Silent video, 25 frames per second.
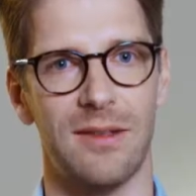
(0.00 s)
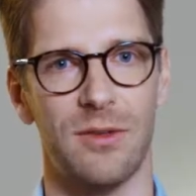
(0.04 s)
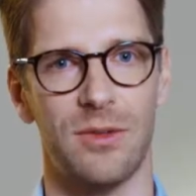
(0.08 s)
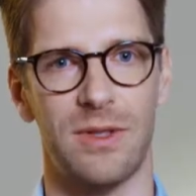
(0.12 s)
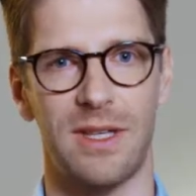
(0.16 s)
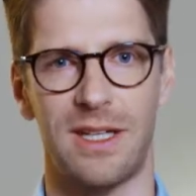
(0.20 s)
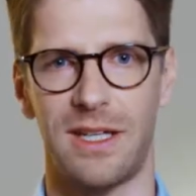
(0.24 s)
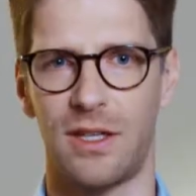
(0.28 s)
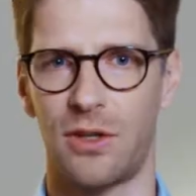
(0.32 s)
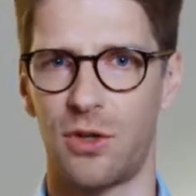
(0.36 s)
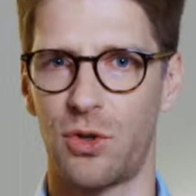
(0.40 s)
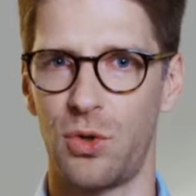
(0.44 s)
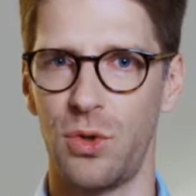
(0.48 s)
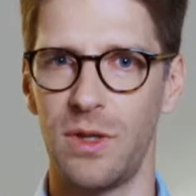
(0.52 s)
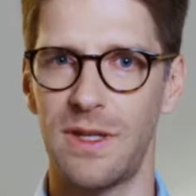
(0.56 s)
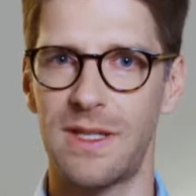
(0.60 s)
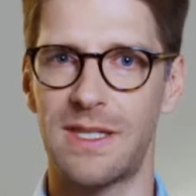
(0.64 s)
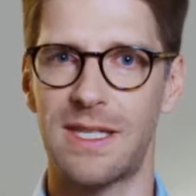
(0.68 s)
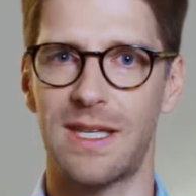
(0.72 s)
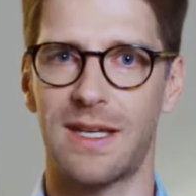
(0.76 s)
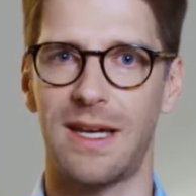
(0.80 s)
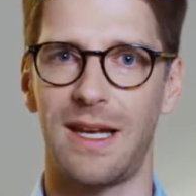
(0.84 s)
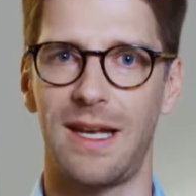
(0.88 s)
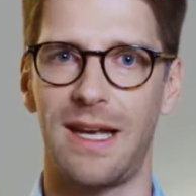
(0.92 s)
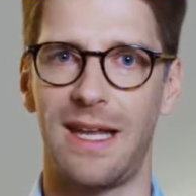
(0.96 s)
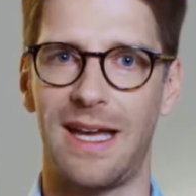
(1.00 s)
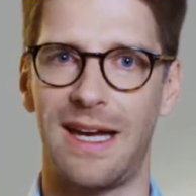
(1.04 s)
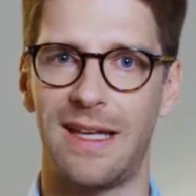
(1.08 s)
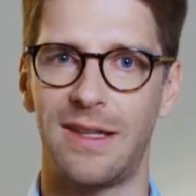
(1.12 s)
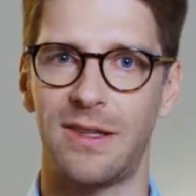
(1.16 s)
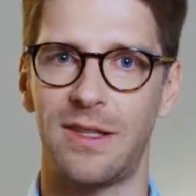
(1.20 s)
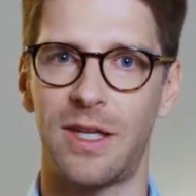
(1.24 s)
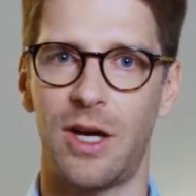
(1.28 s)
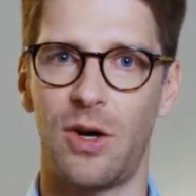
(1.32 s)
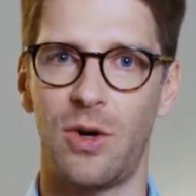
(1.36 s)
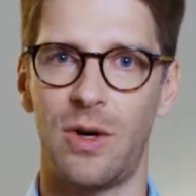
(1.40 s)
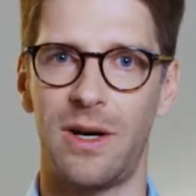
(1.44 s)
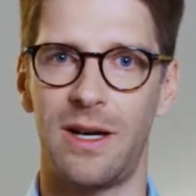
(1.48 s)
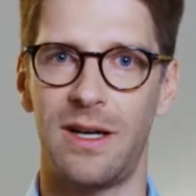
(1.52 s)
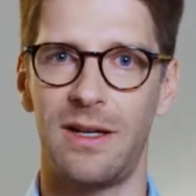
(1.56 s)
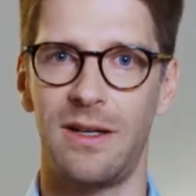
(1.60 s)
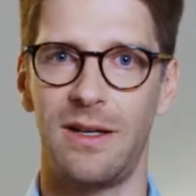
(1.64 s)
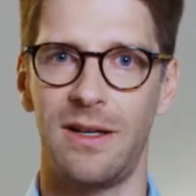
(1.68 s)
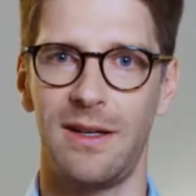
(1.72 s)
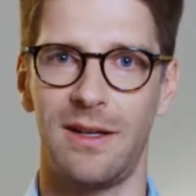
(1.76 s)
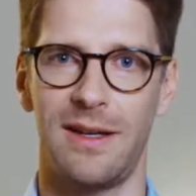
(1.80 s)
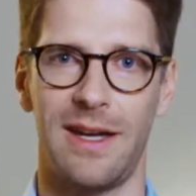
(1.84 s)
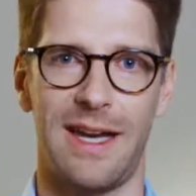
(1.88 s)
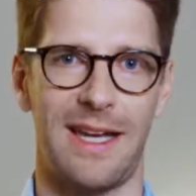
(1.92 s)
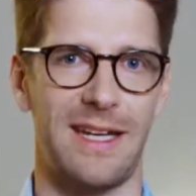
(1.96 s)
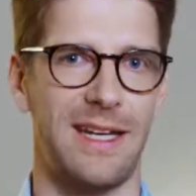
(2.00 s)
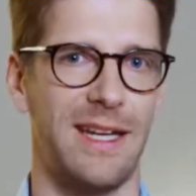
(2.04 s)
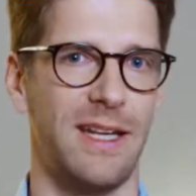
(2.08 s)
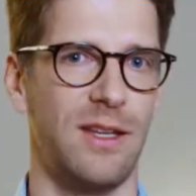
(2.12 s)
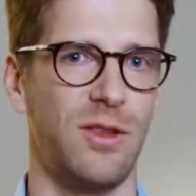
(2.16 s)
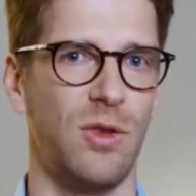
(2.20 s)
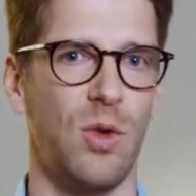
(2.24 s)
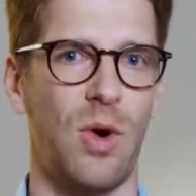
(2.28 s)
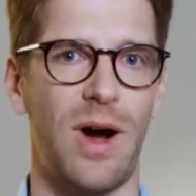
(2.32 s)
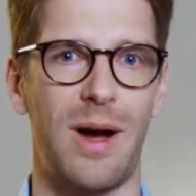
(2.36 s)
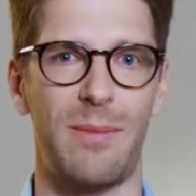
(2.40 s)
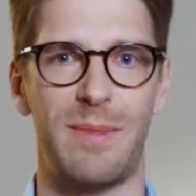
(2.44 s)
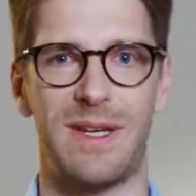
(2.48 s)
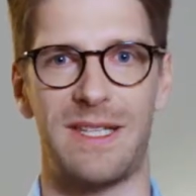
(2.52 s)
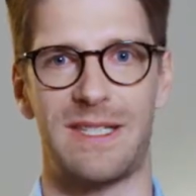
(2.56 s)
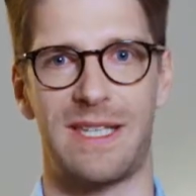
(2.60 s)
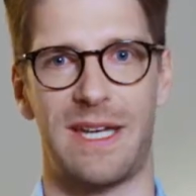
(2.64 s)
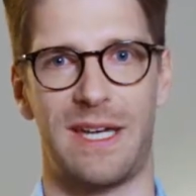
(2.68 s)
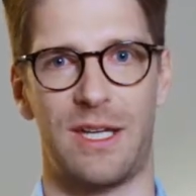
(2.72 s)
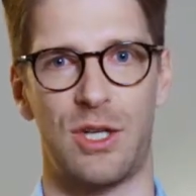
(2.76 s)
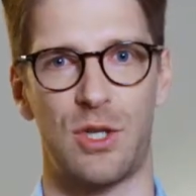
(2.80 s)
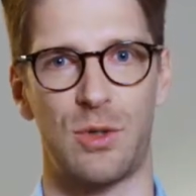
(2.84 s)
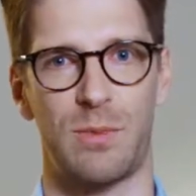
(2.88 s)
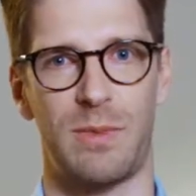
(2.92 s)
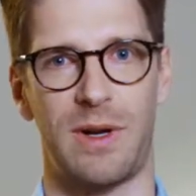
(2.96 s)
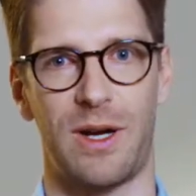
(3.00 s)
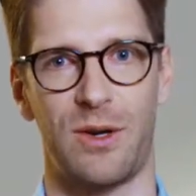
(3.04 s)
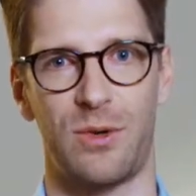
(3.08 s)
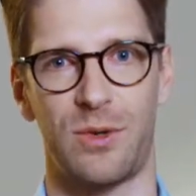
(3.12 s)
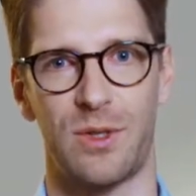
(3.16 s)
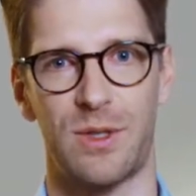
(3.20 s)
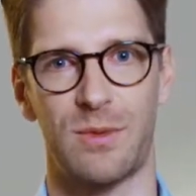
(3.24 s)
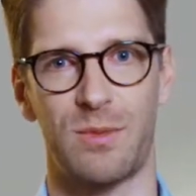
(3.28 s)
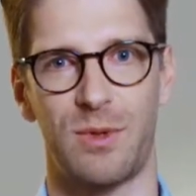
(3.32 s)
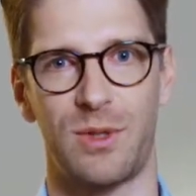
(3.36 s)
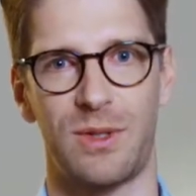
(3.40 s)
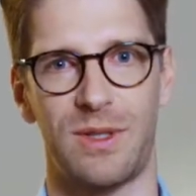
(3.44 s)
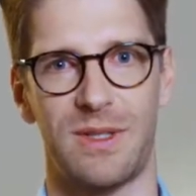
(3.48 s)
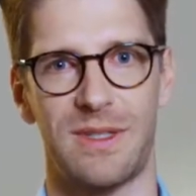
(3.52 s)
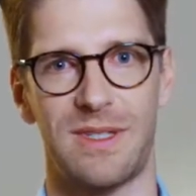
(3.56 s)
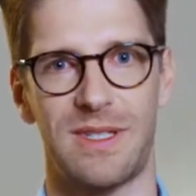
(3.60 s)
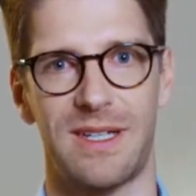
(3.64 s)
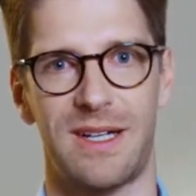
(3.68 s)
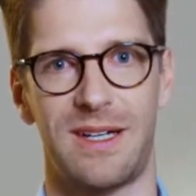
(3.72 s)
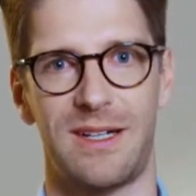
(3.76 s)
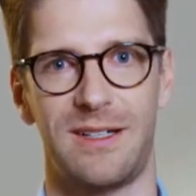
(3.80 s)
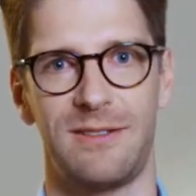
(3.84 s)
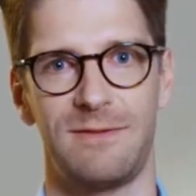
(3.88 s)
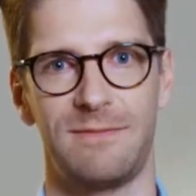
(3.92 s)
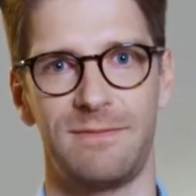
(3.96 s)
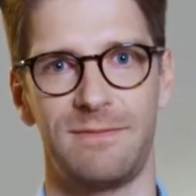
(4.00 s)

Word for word: und eine kürzere Lerndauer ein enormes Einsparungspotenzial.